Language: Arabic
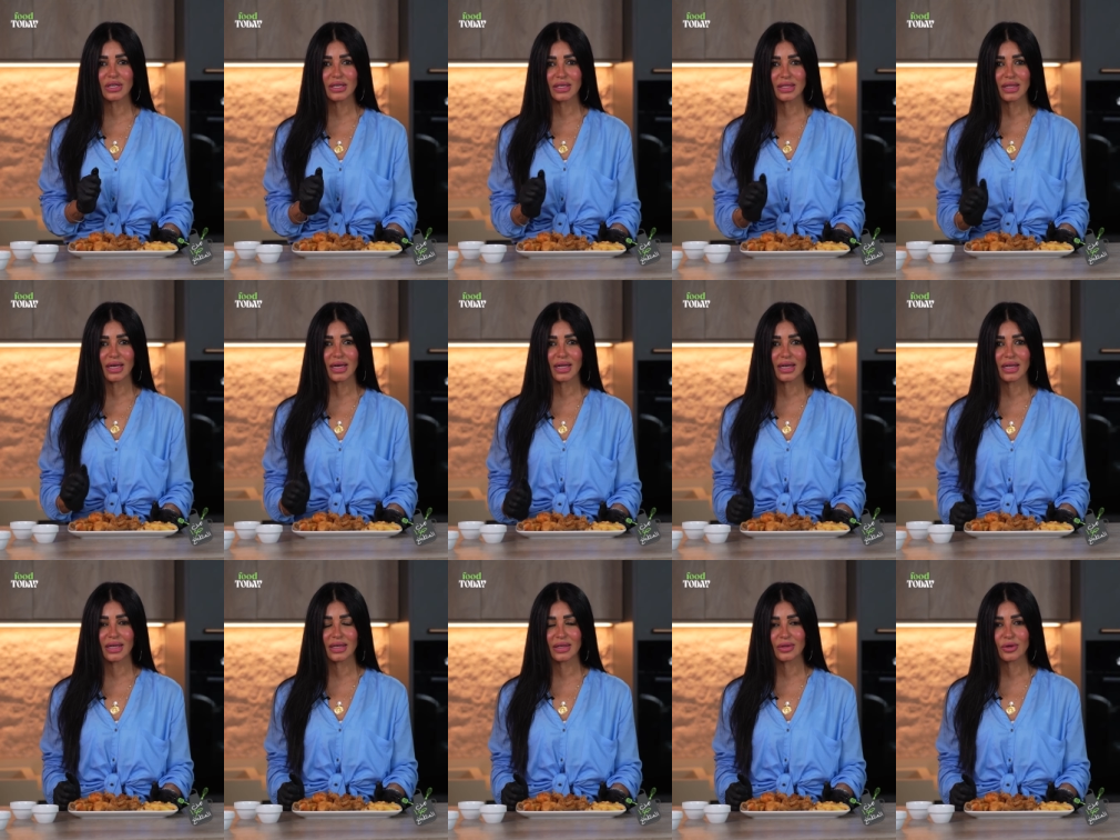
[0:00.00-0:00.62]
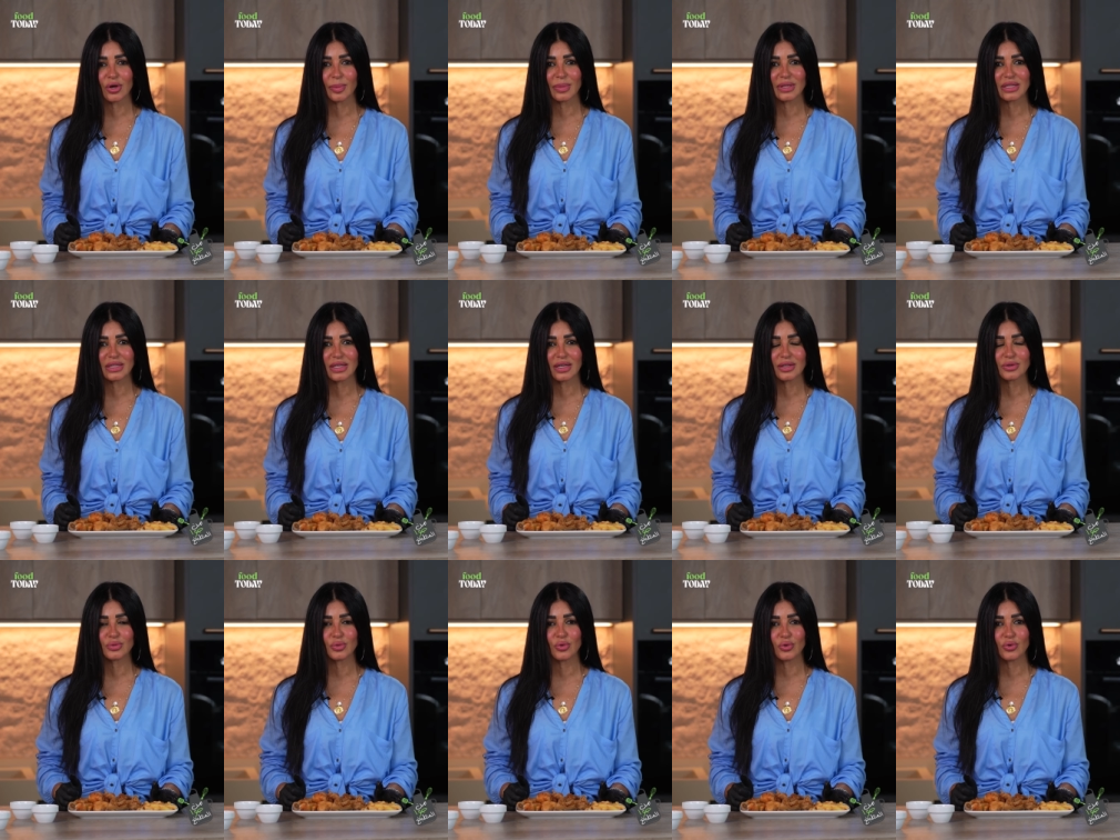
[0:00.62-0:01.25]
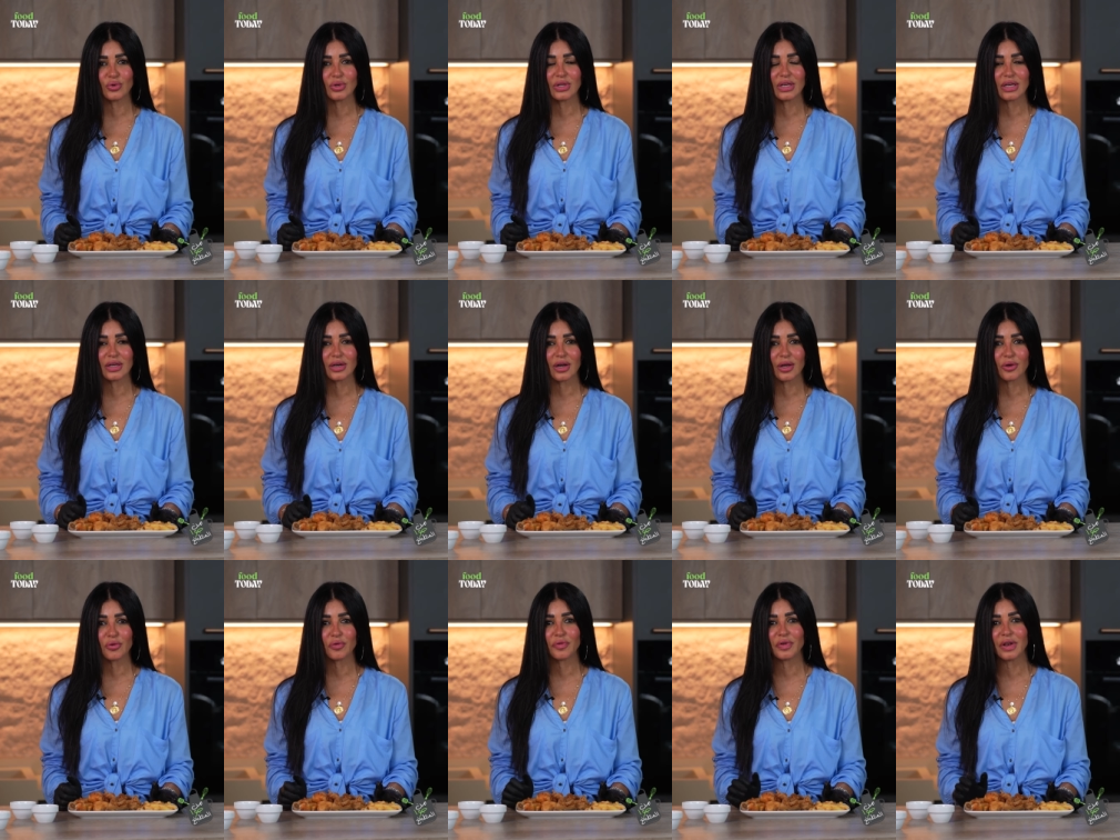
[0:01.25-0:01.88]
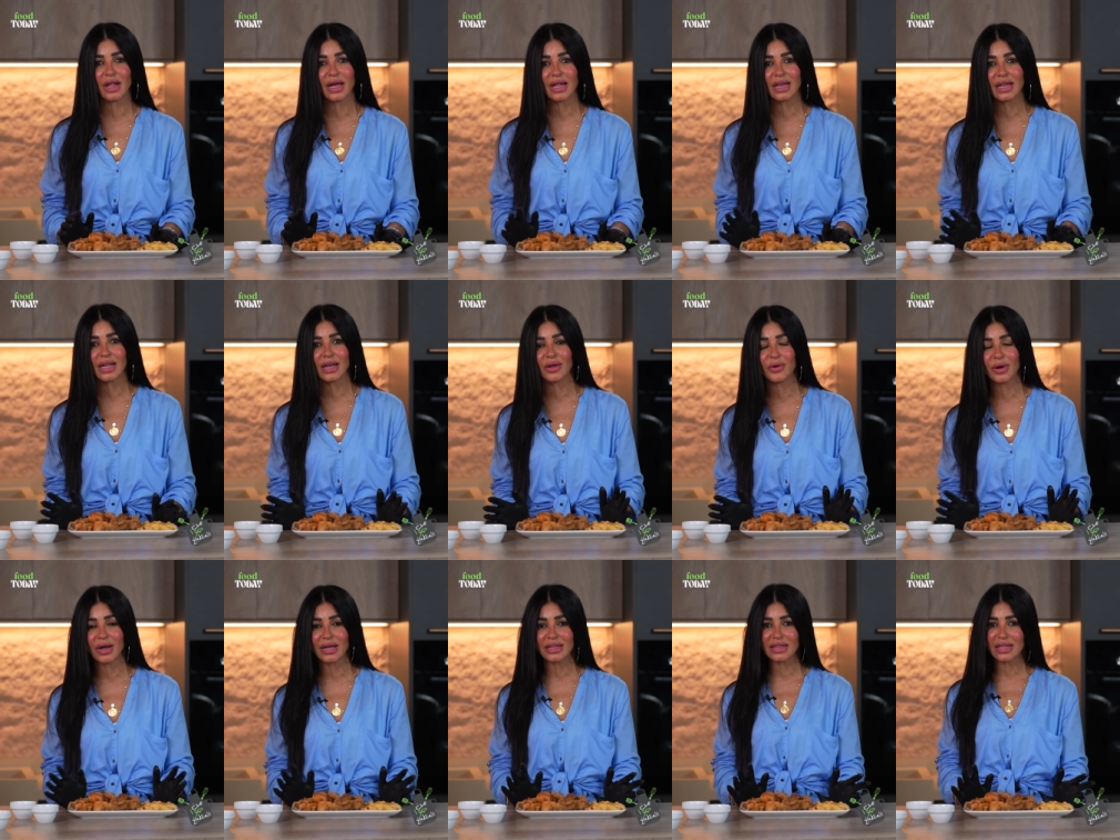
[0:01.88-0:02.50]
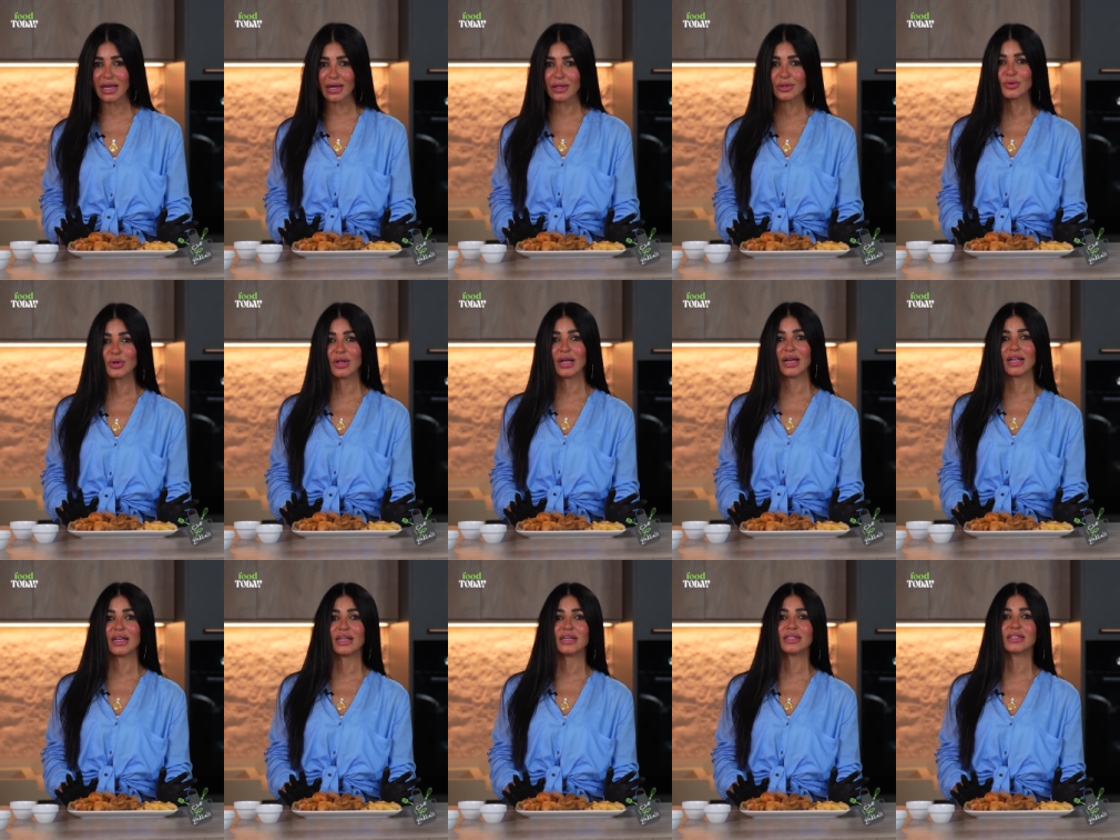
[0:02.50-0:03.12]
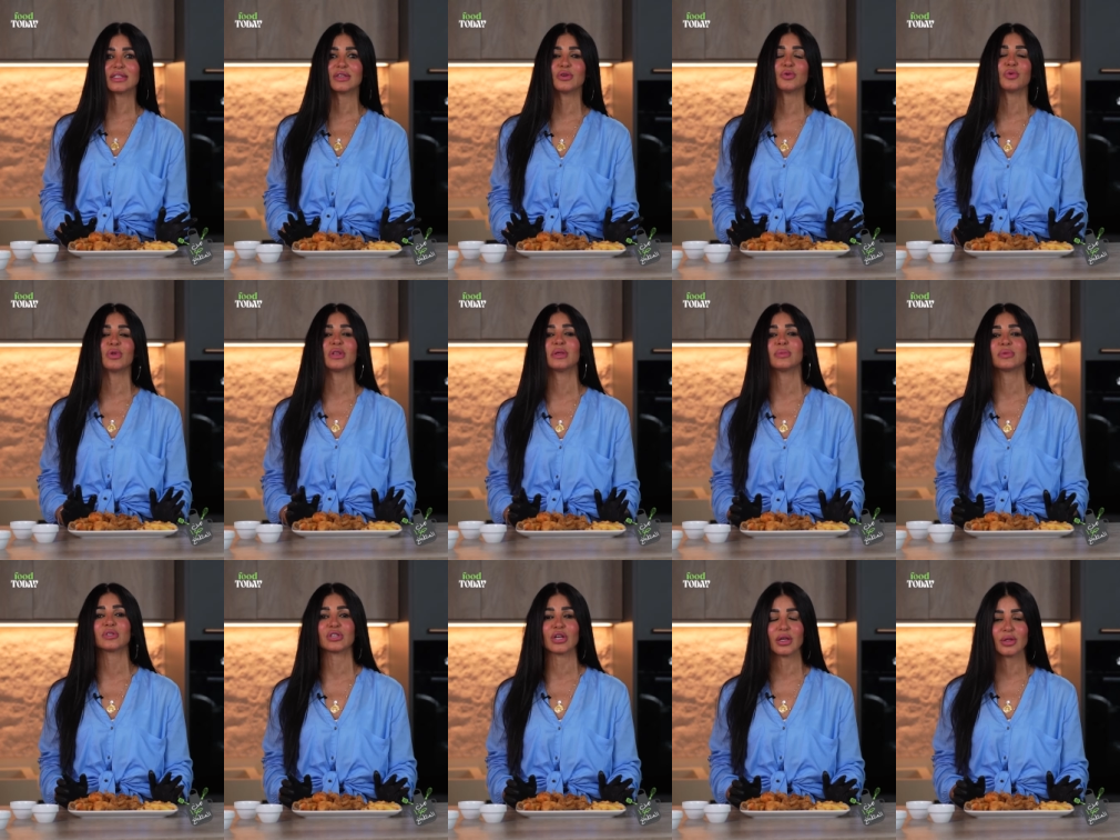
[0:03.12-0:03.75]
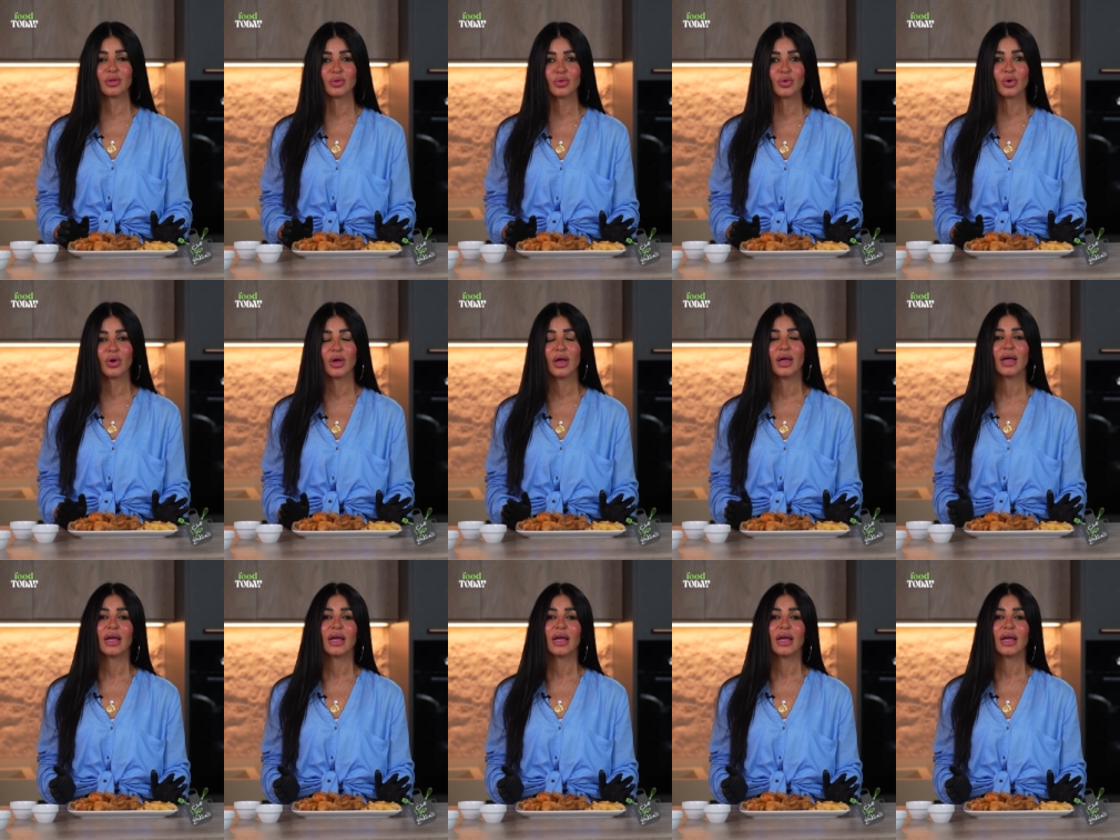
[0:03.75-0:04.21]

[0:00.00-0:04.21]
لي كده على الكومنتات وقولوا لي ايه رايكم في الحله لو حد عنده الحله دي واللي مش عنده